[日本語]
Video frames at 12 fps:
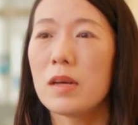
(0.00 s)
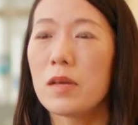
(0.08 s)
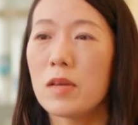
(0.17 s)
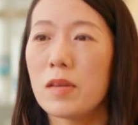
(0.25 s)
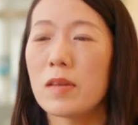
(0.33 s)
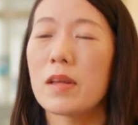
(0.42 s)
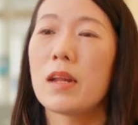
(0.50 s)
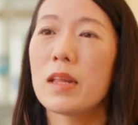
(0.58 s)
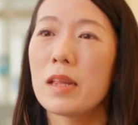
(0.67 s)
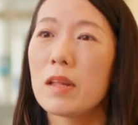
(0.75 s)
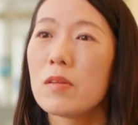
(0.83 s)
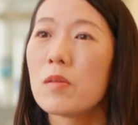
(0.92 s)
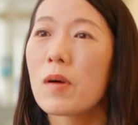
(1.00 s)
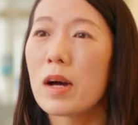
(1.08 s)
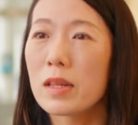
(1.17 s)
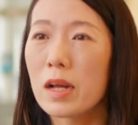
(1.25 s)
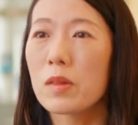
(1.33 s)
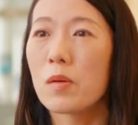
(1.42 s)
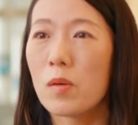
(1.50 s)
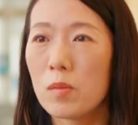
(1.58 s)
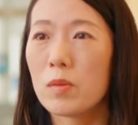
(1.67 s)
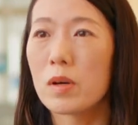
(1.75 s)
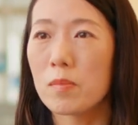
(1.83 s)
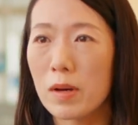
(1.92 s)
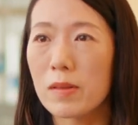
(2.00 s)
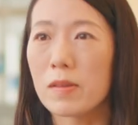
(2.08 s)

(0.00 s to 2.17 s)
重視されているのかなと思いま